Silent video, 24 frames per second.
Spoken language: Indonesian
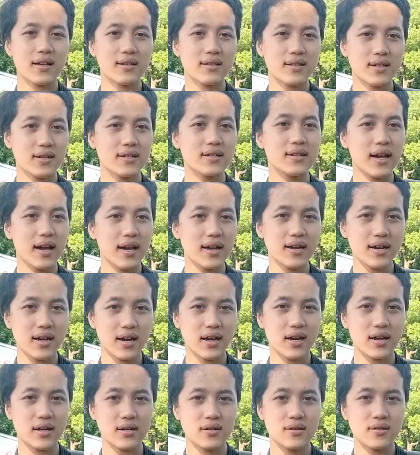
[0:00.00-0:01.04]

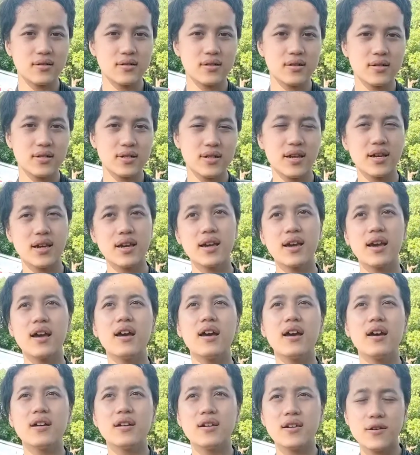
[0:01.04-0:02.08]
Sedangkan di
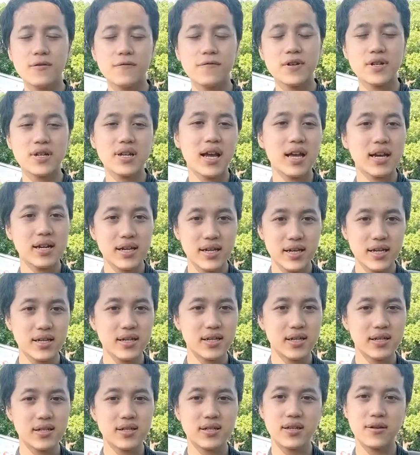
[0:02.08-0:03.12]
event kali
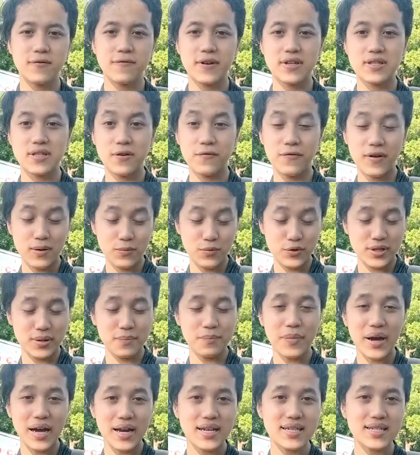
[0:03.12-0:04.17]
ini di festival musim
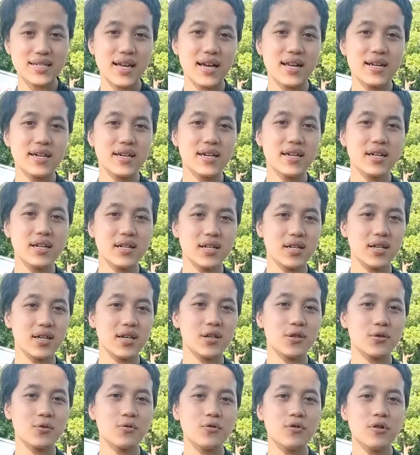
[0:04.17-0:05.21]
panas kali ini
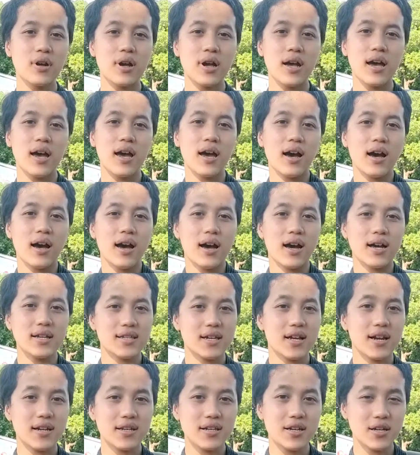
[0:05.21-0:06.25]
itu
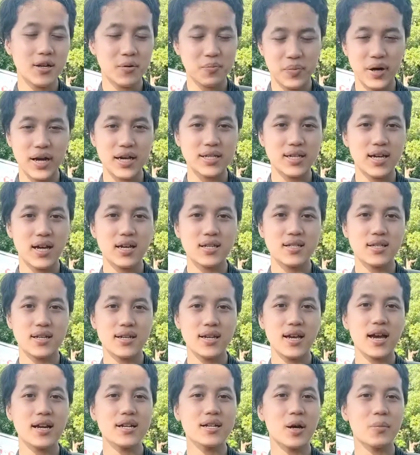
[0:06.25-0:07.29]
acaranya ada banyak,
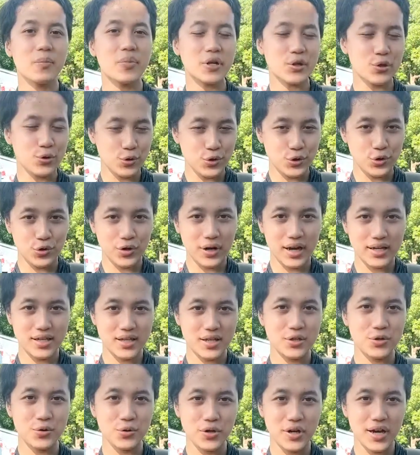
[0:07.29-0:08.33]
jadi ada
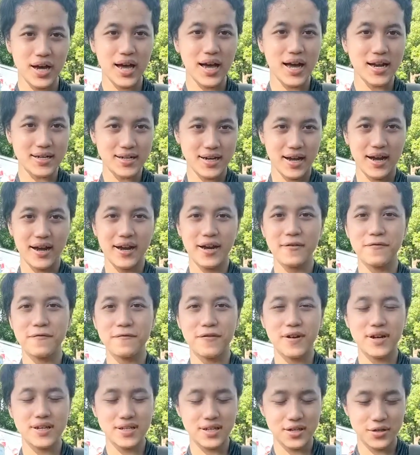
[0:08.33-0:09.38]
pertunjukannya juga, ada
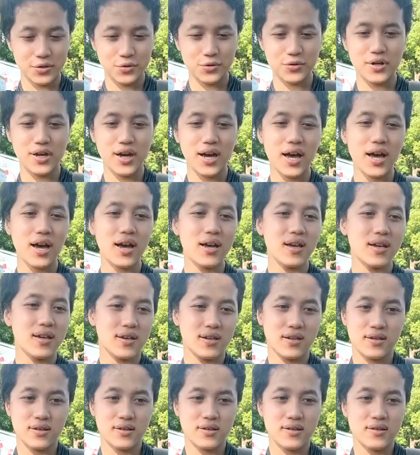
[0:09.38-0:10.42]
hevannya juga.
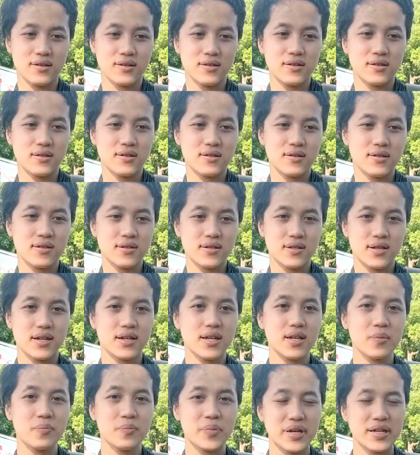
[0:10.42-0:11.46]

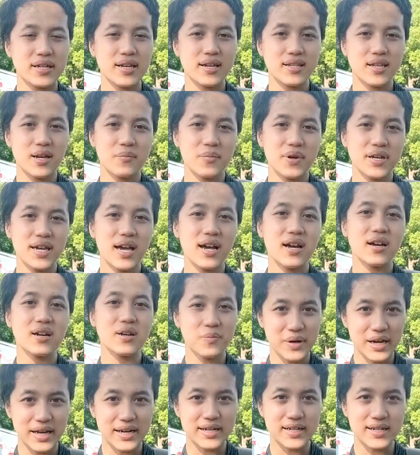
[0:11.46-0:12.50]
Jadi beda sama yang
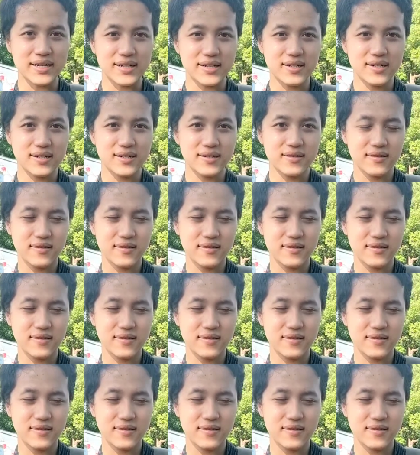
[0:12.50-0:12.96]
kemarin.